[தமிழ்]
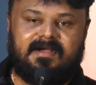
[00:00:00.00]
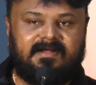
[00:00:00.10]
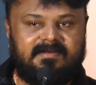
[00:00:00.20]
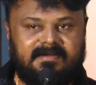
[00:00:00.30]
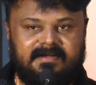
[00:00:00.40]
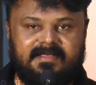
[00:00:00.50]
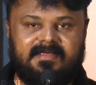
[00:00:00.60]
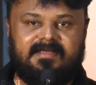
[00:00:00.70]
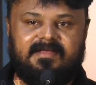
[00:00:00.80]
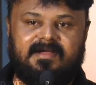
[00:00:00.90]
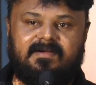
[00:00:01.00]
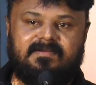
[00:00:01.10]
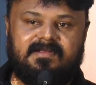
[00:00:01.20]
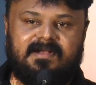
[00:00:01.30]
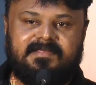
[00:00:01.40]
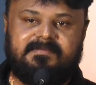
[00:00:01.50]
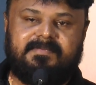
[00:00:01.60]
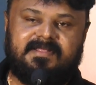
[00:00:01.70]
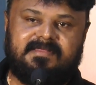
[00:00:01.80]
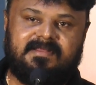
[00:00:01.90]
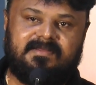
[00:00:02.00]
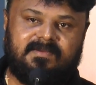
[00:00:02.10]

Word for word: ஆல்ரெடி அவங்க நடித்த படத்தில்